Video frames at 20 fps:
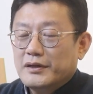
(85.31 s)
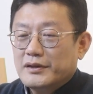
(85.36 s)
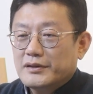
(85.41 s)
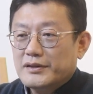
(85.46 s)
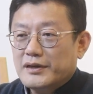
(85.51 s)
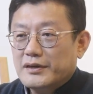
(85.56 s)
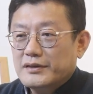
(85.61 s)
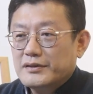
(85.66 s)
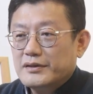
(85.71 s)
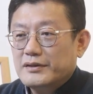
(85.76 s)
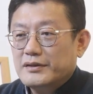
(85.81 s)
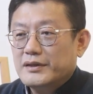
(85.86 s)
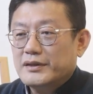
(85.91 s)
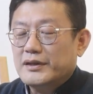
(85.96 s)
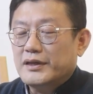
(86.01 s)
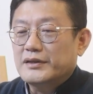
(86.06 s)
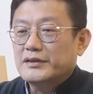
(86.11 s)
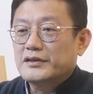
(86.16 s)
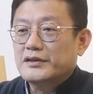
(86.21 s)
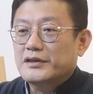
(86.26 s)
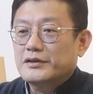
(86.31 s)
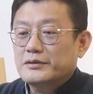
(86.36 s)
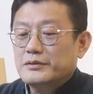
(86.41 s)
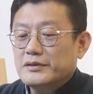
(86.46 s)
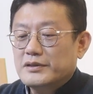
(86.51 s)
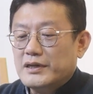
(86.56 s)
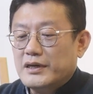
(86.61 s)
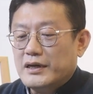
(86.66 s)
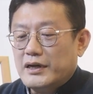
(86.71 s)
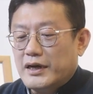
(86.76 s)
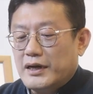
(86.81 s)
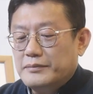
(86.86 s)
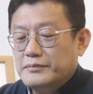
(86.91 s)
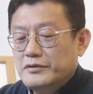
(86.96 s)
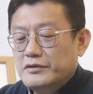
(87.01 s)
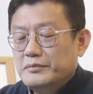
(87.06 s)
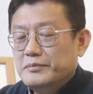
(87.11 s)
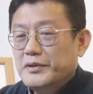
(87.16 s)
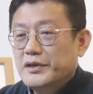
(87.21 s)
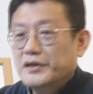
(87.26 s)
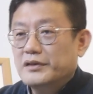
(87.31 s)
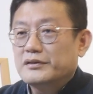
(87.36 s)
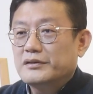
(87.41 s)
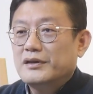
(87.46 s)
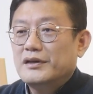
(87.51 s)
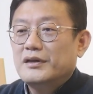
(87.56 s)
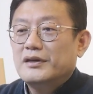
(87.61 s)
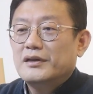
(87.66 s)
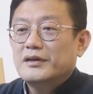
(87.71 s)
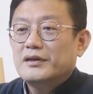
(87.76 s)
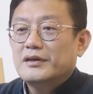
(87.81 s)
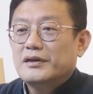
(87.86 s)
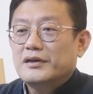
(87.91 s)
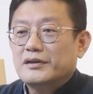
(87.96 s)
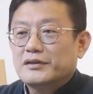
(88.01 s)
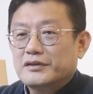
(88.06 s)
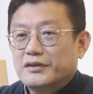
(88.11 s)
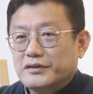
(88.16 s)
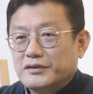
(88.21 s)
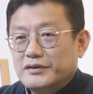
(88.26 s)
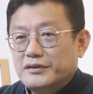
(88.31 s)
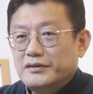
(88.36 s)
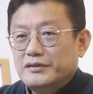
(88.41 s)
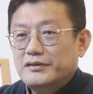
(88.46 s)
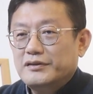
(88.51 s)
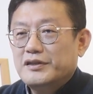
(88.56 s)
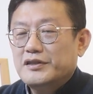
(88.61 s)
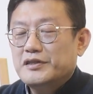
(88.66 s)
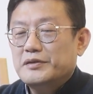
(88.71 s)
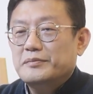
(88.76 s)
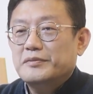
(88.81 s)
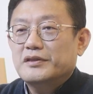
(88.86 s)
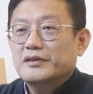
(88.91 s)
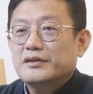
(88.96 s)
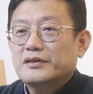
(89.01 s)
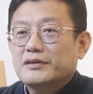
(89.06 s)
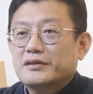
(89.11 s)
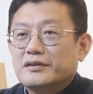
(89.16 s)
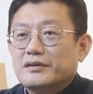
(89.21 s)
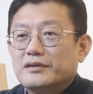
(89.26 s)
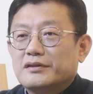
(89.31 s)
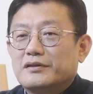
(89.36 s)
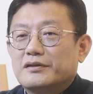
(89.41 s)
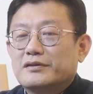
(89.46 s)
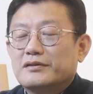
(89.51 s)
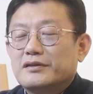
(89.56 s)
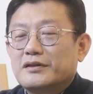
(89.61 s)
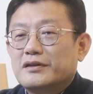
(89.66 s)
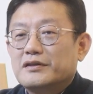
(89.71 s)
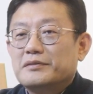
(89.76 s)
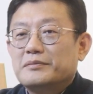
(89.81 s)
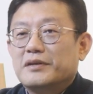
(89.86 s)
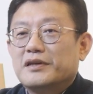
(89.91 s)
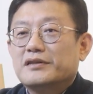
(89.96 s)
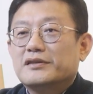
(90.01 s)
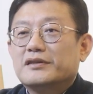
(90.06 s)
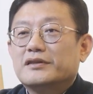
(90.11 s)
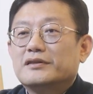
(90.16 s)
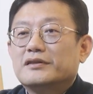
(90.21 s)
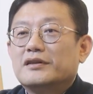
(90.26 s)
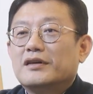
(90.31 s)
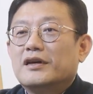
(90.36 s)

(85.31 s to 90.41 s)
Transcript: 상처가 나더라도 잘 아물면 더 튼튼해집니다. 걱정하지 마세요.